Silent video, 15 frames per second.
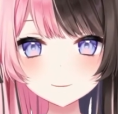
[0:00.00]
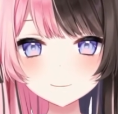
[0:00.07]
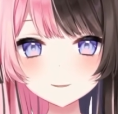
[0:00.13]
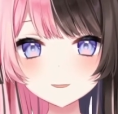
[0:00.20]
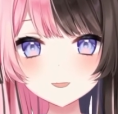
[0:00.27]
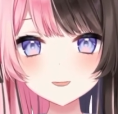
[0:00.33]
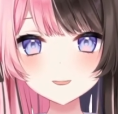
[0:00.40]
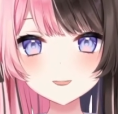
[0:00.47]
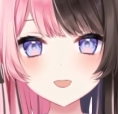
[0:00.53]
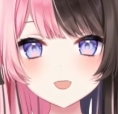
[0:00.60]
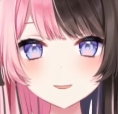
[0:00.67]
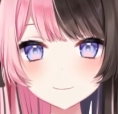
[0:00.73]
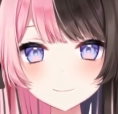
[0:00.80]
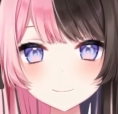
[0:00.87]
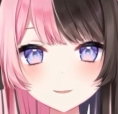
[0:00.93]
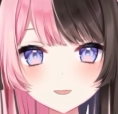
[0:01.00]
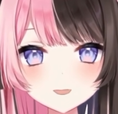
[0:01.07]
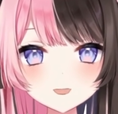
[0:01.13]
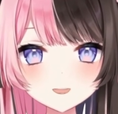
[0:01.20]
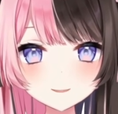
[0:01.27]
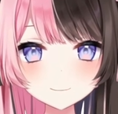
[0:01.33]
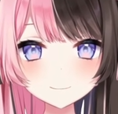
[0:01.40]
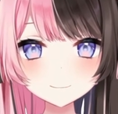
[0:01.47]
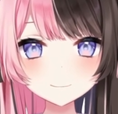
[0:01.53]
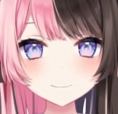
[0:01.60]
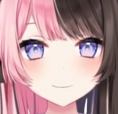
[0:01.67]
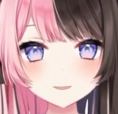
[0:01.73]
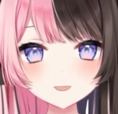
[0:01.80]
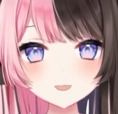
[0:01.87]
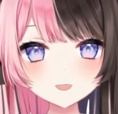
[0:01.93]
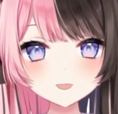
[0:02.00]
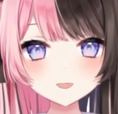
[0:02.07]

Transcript: こっちだって切れるときは切れるぞ、本当に。